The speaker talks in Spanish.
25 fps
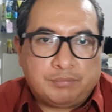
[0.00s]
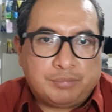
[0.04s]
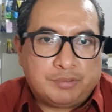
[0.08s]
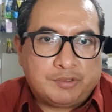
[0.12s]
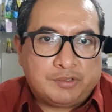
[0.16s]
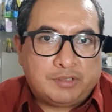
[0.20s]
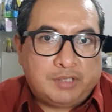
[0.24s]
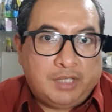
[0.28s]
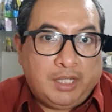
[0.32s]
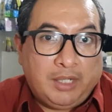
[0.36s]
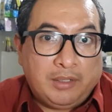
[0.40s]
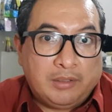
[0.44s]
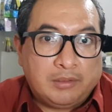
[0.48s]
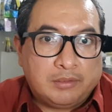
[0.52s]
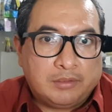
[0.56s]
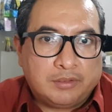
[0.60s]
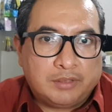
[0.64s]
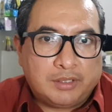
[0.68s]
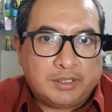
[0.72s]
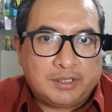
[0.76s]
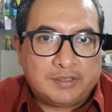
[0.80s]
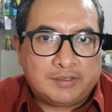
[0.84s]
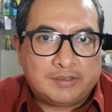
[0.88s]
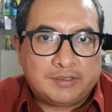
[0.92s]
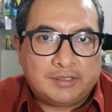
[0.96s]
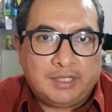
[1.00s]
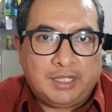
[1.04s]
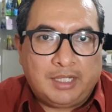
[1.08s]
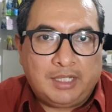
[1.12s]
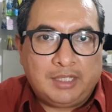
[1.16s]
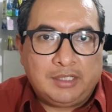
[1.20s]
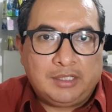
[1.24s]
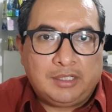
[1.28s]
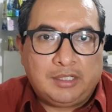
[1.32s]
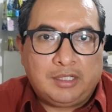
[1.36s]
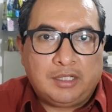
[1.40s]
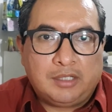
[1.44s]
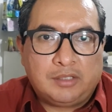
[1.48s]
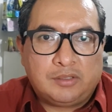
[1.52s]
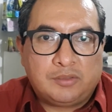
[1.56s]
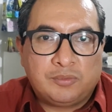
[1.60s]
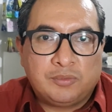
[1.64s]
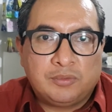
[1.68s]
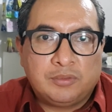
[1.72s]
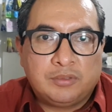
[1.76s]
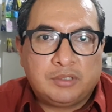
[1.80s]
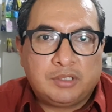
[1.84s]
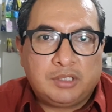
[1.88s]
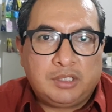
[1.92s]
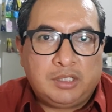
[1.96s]
pues tengo esta
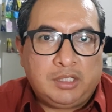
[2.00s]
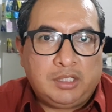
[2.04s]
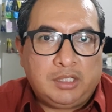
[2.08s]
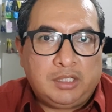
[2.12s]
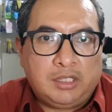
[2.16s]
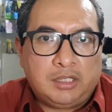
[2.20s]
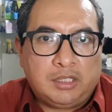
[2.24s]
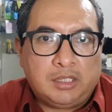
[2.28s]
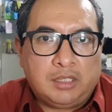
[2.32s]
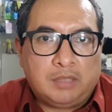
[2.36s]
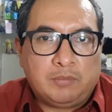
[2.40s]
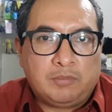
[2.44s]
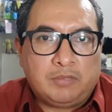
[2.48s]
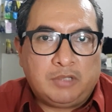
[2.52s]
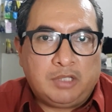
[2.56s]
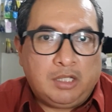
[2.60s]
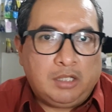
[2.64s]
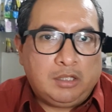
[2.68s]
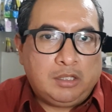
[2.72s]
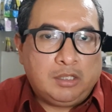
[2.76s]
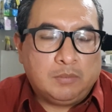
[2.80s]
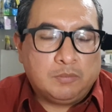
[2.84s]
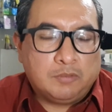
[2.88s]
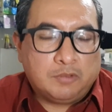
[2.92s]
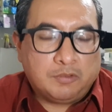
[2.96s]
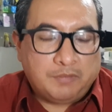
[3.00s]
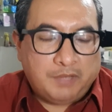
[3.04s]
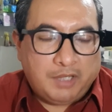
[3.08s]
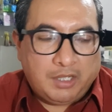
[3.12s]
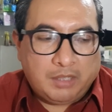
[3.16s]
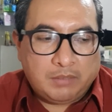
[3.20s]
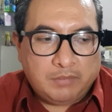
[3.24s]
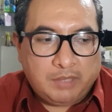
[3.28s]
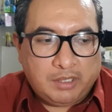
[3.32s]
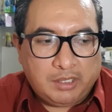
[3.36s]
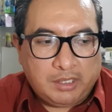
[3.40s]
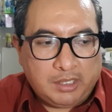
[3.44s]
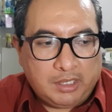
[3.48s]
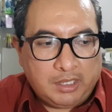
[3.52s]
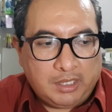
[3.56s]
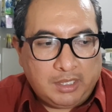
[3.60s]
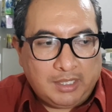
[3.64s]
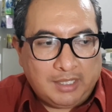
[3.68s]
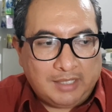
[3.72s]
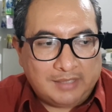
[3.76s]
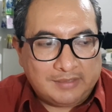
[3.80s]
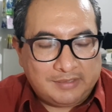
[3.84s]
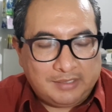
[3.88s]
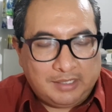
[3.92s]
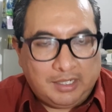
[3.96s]
inquietud y de, moverme, de
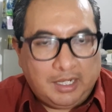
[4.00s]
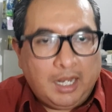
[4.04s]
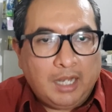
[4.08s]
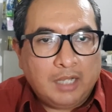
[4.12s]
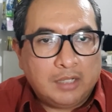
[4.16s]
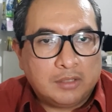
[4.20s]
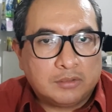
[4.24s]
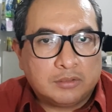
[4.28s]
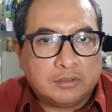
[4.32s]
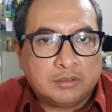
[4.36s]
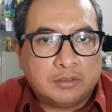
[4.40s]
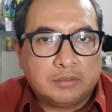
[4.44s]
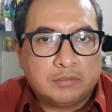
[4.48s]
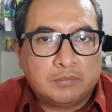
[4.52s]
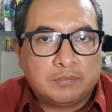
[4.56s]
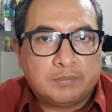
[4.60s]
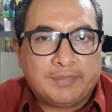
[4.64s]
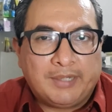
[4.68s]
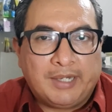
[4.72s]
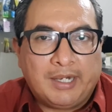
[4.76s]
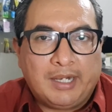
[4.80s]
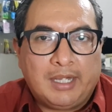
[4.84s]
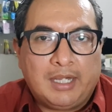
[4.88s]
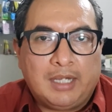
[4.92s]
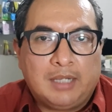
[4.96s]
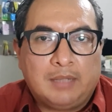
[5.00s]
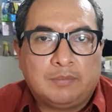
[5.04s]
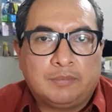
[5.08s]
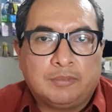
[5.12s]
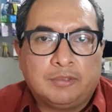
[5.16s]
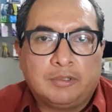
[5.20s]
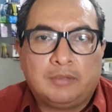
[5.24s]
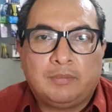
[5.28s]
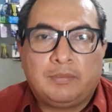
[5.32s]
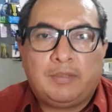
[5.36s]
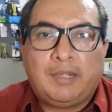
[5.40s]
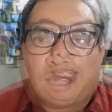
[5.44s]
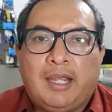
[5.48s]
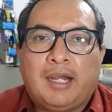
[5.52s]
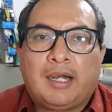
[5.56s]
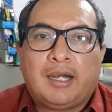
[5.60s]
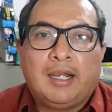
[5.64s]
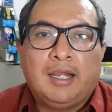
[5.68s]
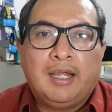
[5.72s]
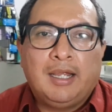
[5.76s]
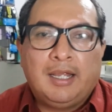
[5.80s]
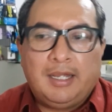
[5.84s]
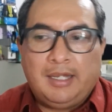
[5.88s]
hacer algo para volver